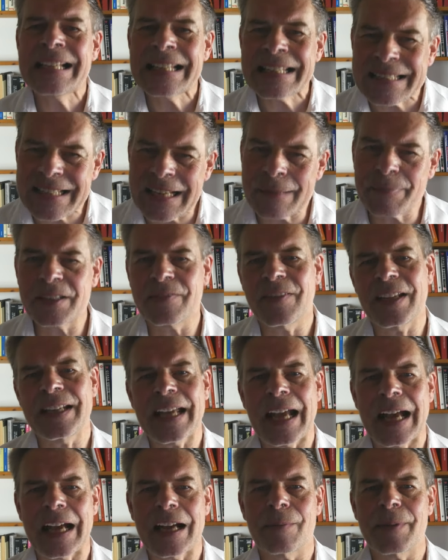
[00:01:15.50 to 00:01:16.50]
Selbst wenn
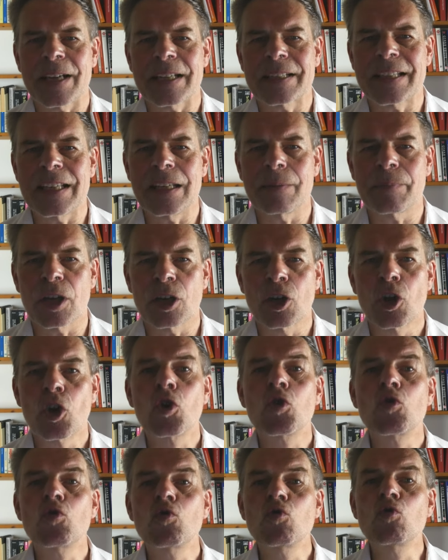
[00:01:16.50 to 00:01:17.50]
der Arbeitgeber
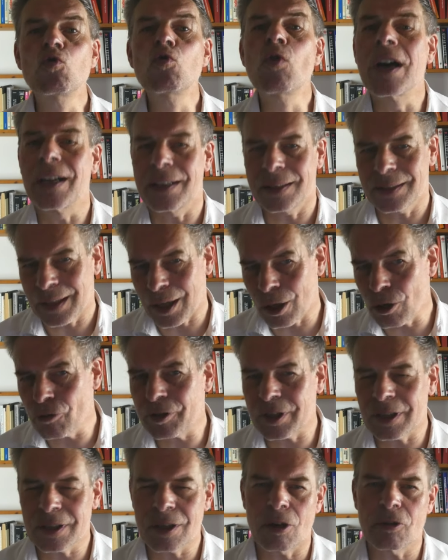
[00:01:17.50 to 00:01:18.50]
nur
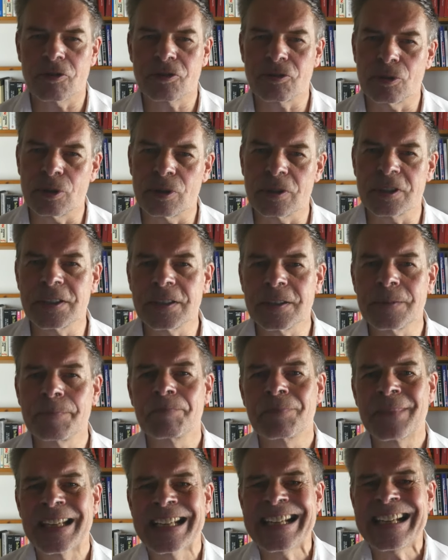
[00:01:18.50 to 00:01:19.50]
aufgekauft wurde,
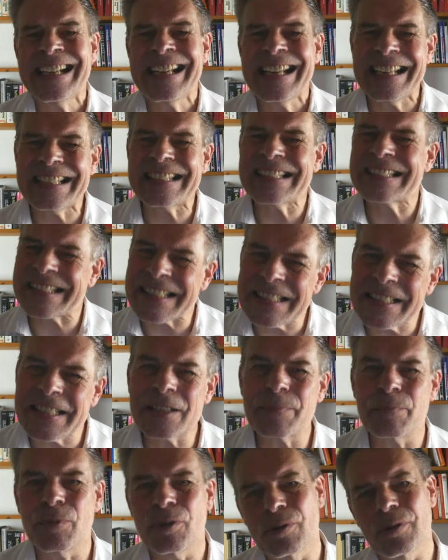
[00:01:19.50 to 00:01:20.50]
es ist
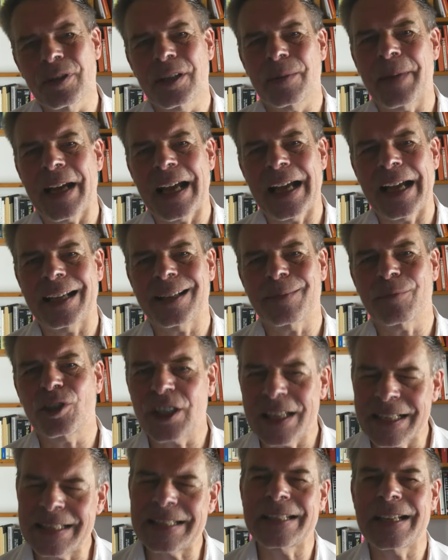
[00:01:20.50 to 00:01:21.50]
richtig blöd, bei einem
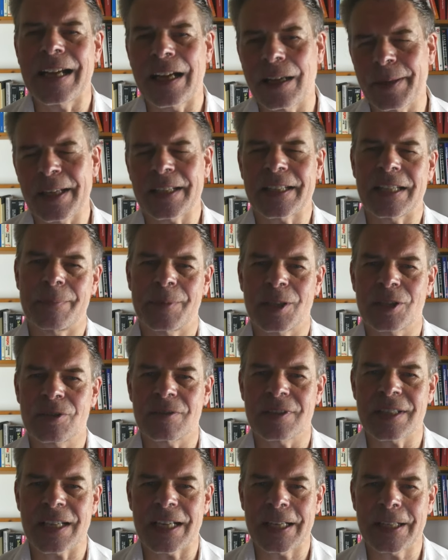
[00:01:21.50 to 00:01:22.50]
schlechten Arbeitgeber
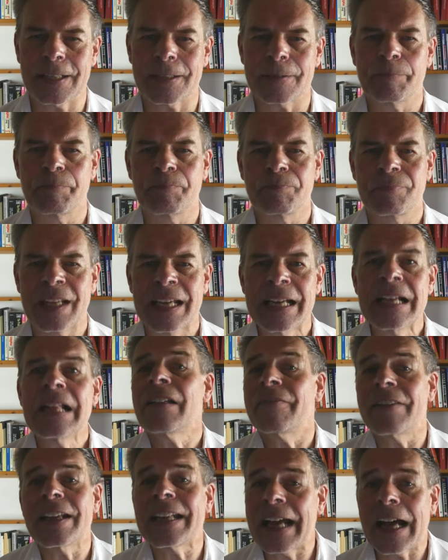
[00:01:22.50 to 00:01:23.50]
zu sein.
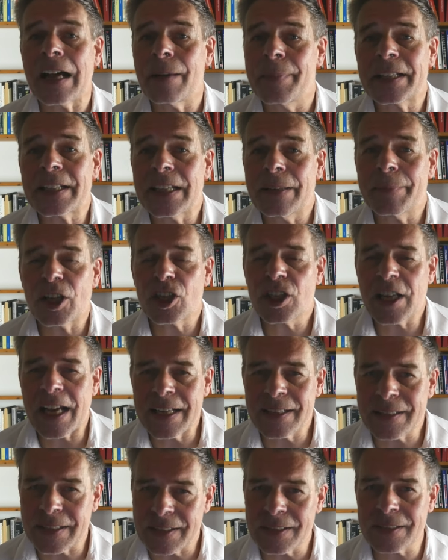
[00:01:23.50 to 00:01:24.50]
Wenn der Arbeitgeber
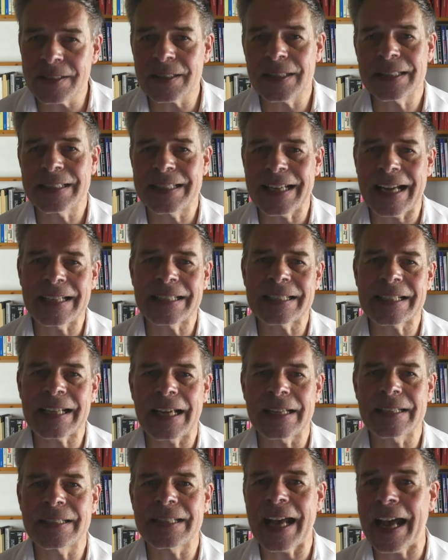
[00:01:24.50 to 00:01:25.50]
scheitert, dann
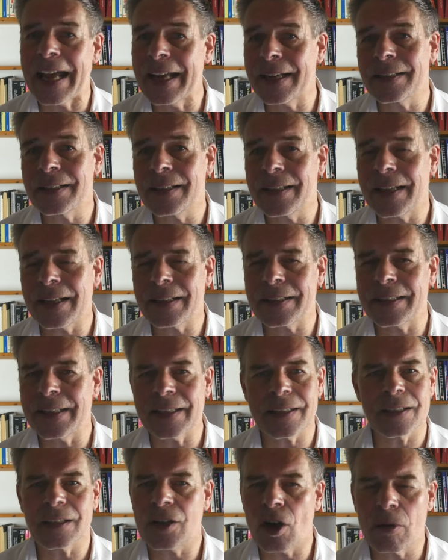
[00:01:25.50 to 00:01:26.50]
kann die eigene
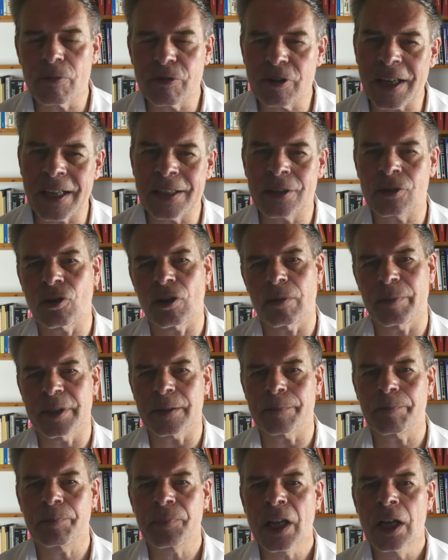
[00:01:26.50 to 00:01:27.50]
Karriere kaum vorankommen.